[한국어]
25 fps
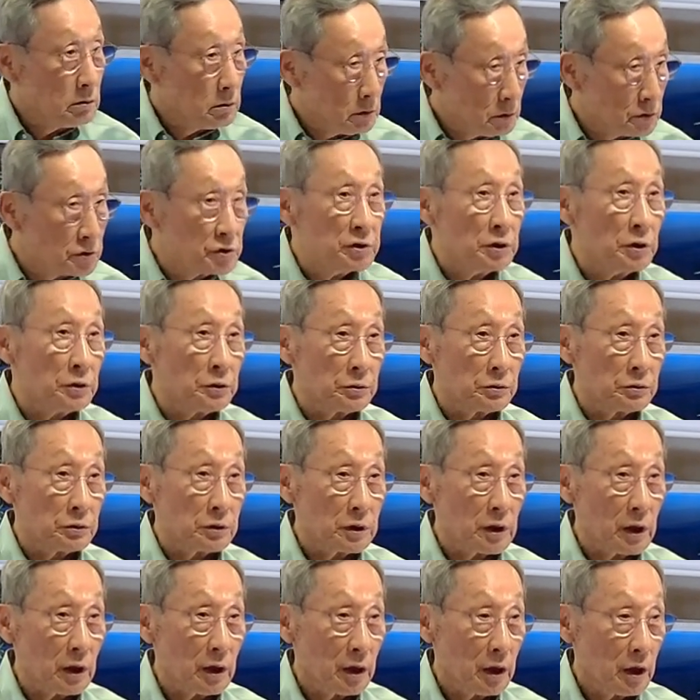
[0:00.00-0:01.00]
뜻이에요,
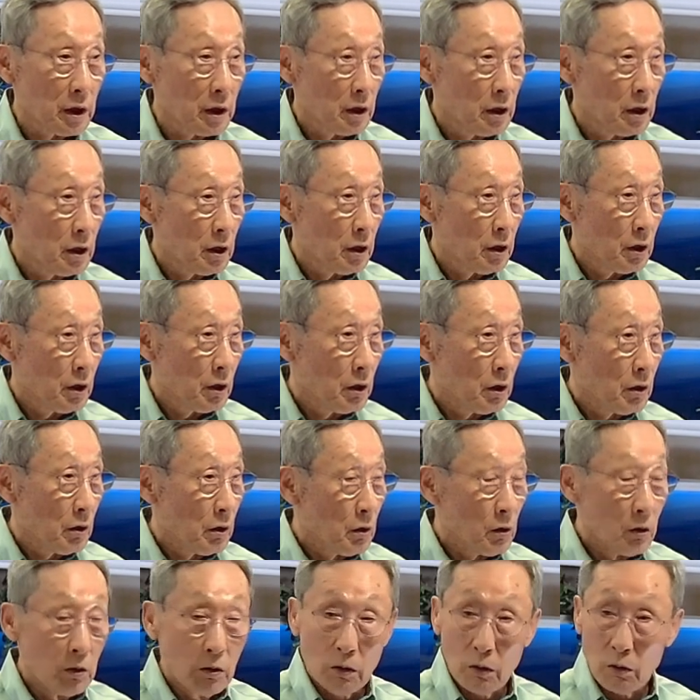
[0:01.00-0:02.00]
이게.
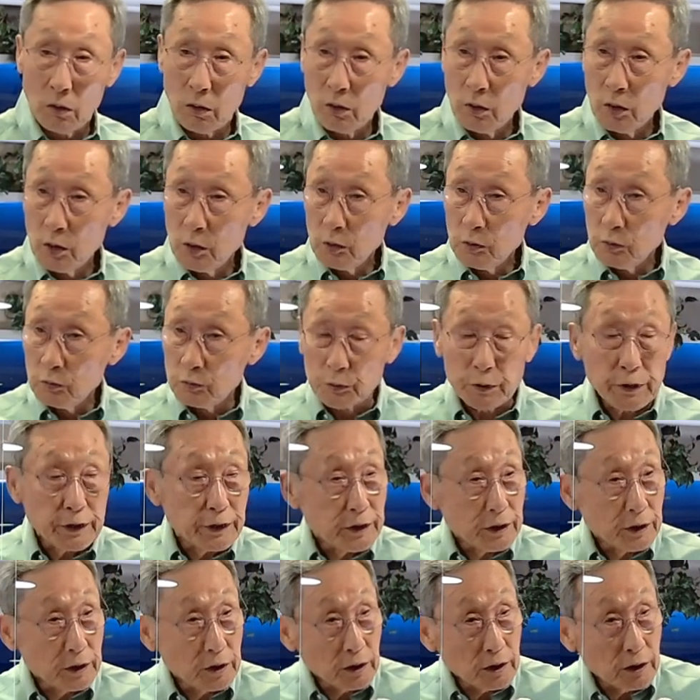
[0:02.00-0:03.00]
어,
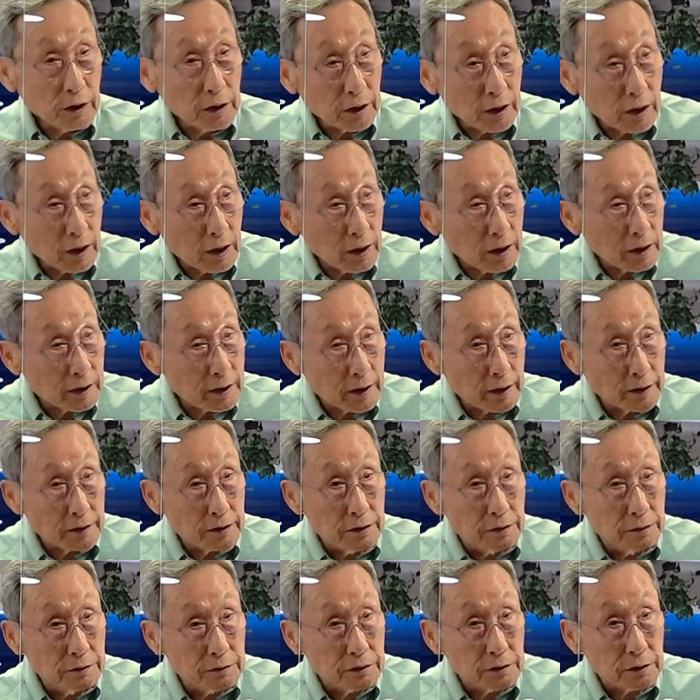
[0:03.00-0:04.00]
우리 인간의
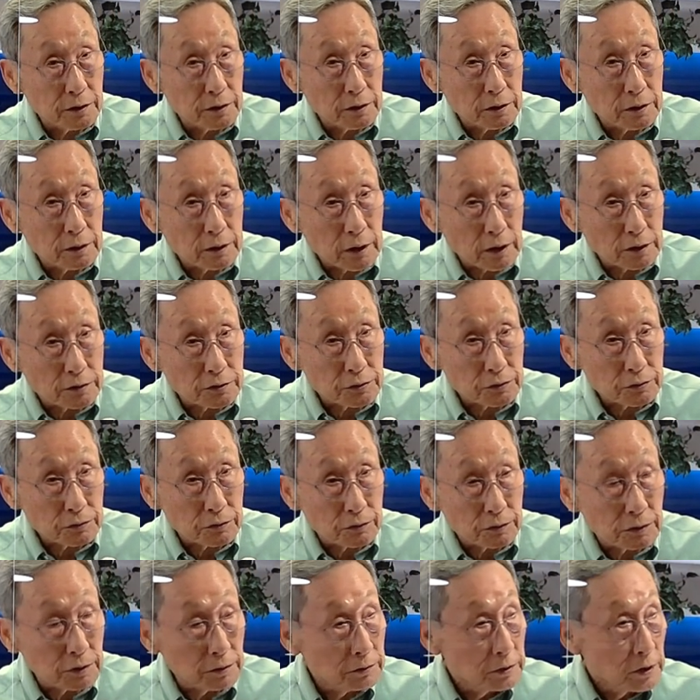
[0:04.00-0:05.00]
능력
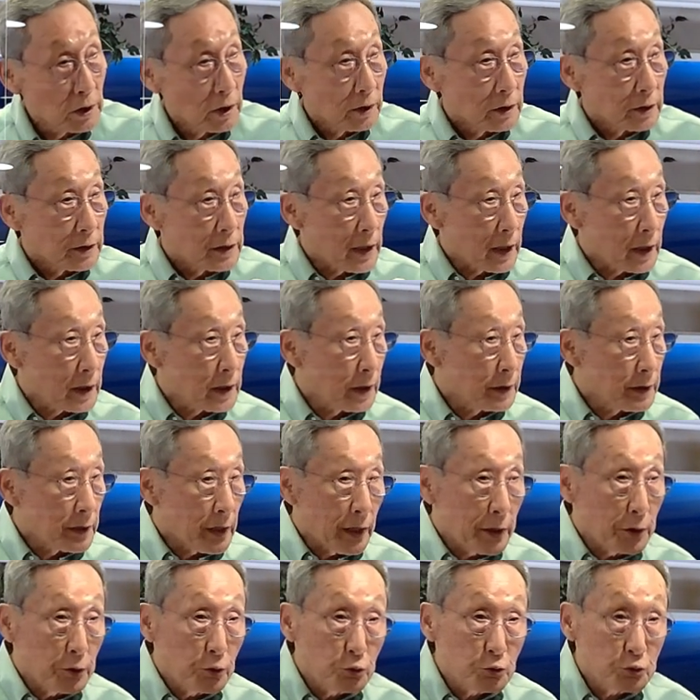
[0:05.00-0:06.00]
가지고는 내가
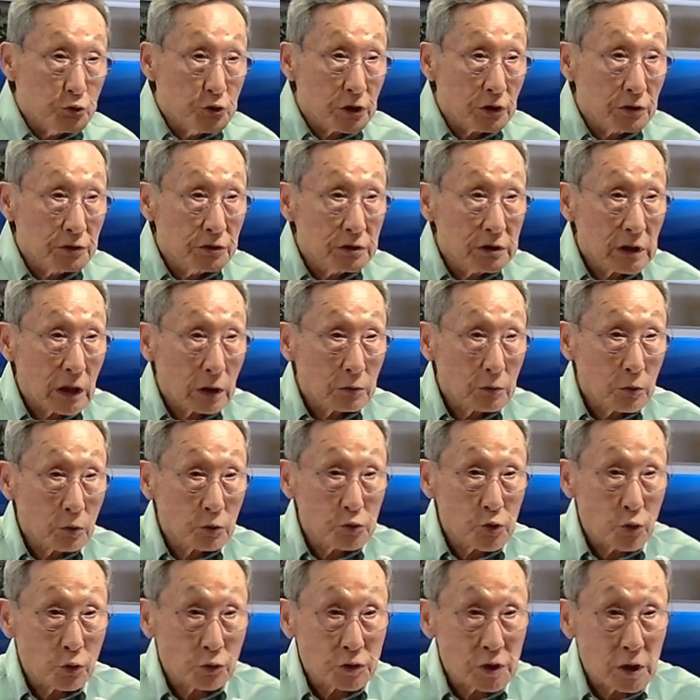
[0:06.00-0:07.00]
내 유전자도
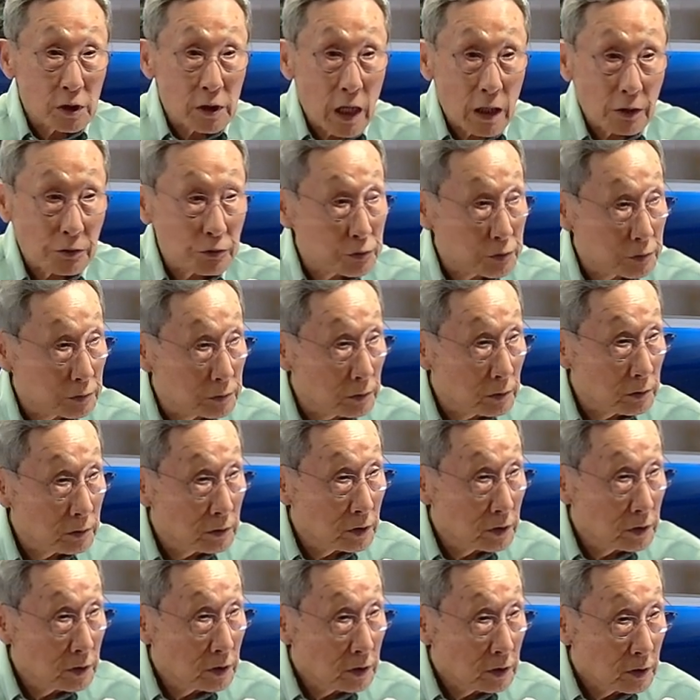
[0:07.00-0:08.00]
조절할 수
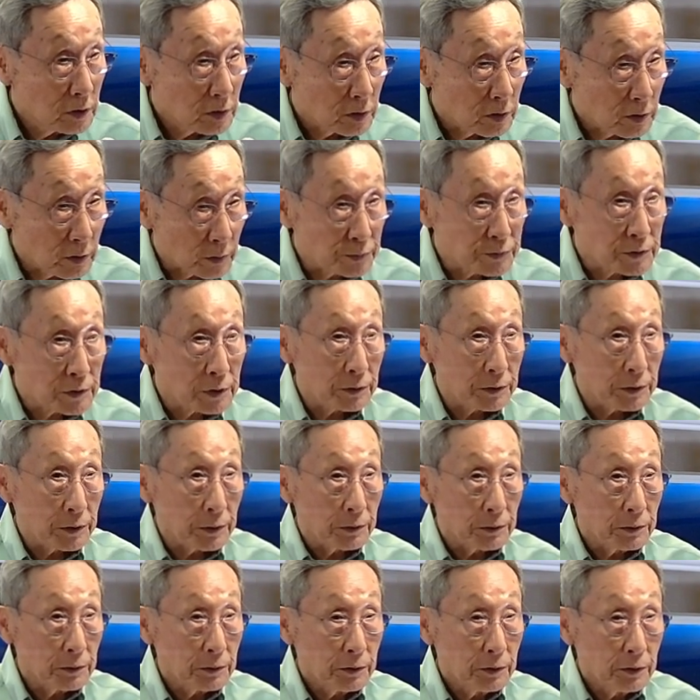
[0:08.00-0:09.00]

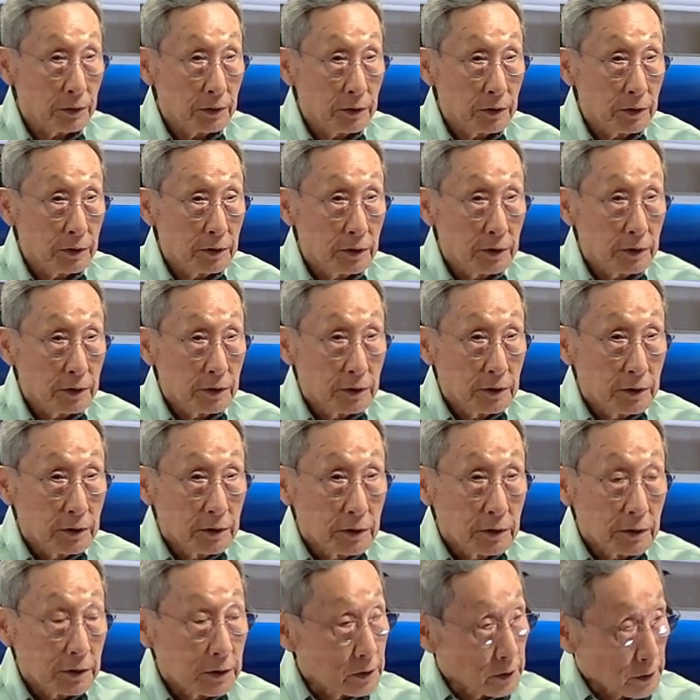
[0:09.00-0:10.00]
없어요.
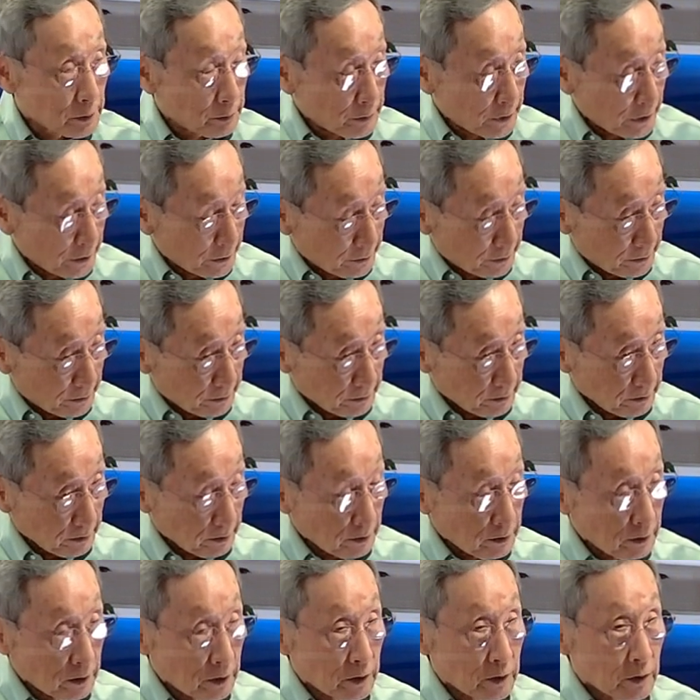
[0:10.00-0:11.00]
그러면
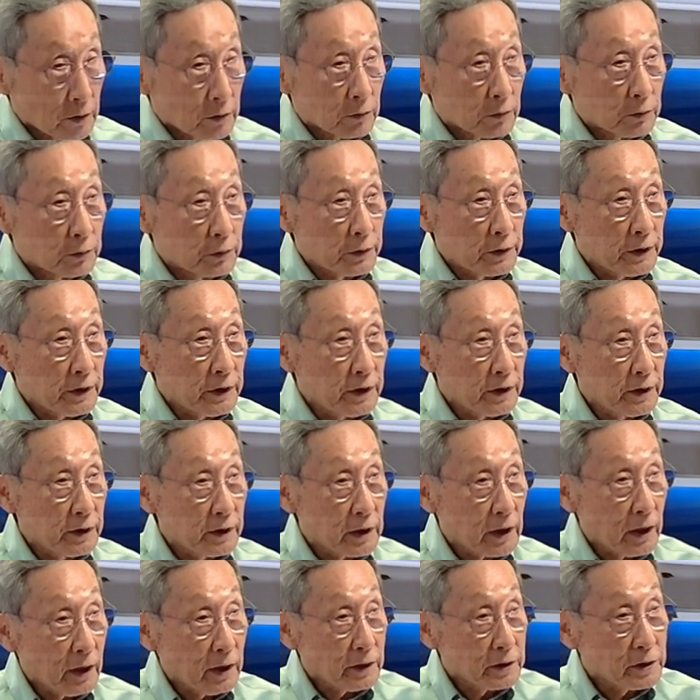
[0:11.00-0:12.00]

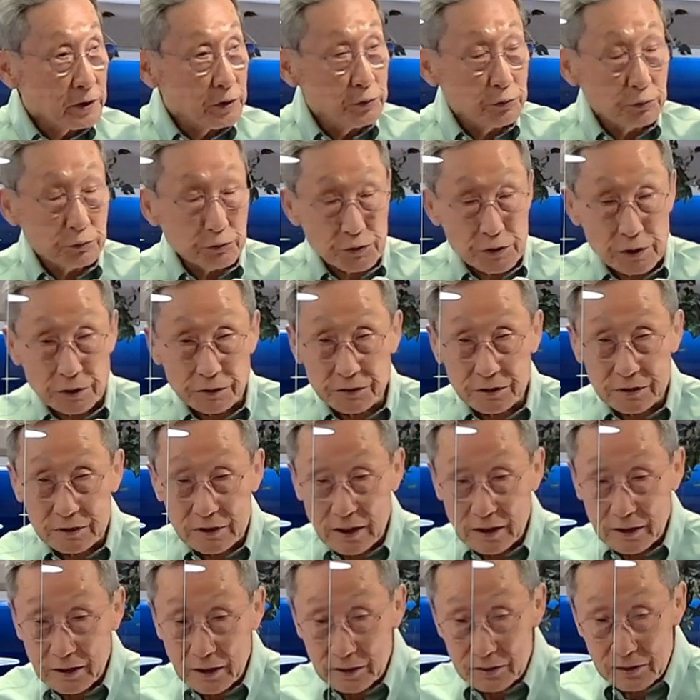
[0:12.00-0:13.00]
우리가 이
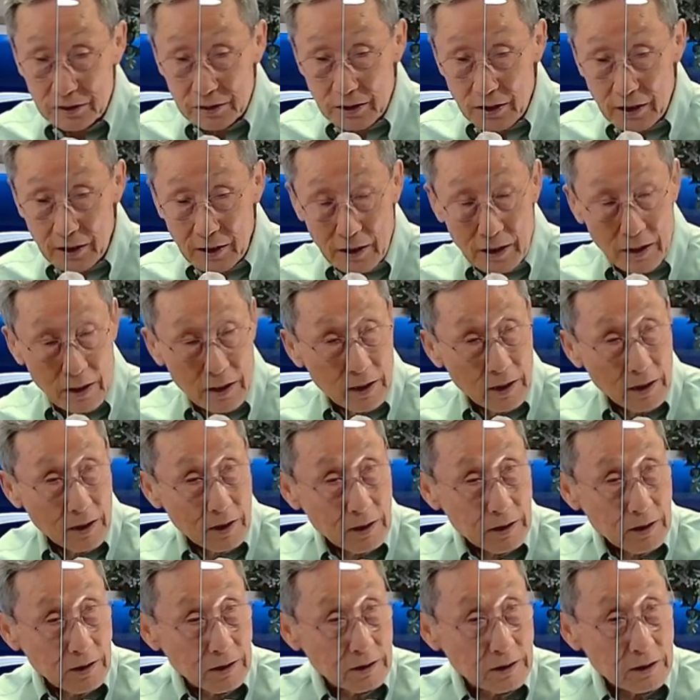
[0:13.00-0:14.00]
유전자가
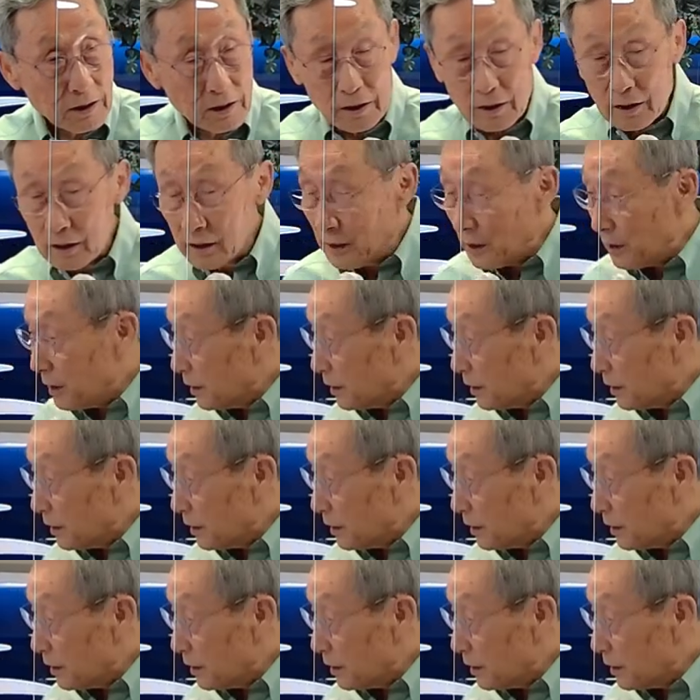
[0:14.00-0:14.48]
잘 어,